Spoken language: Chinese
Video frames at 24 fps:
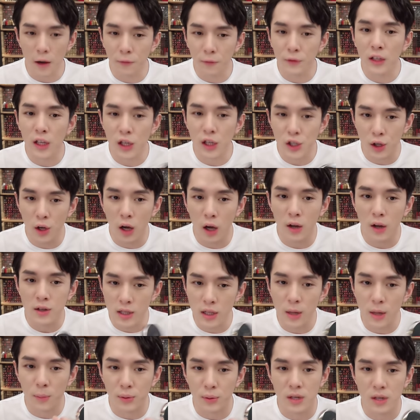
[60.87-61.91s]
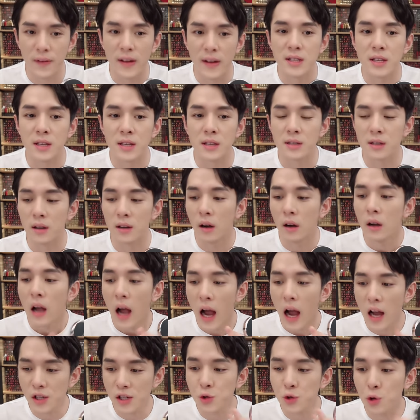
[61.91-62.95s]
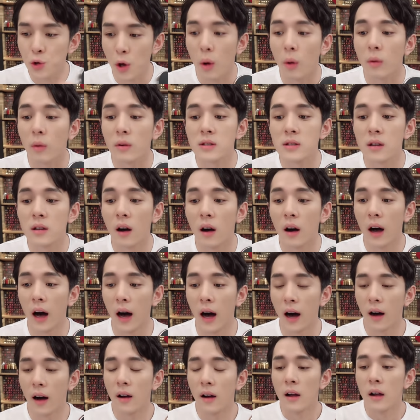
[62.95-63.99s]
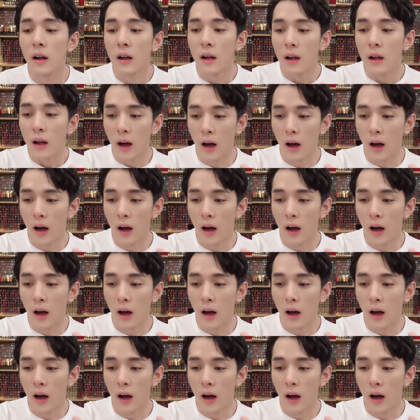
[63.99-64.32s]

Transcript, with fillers: 汤芙的一十六号真的不是番茄色，它是水红色啊、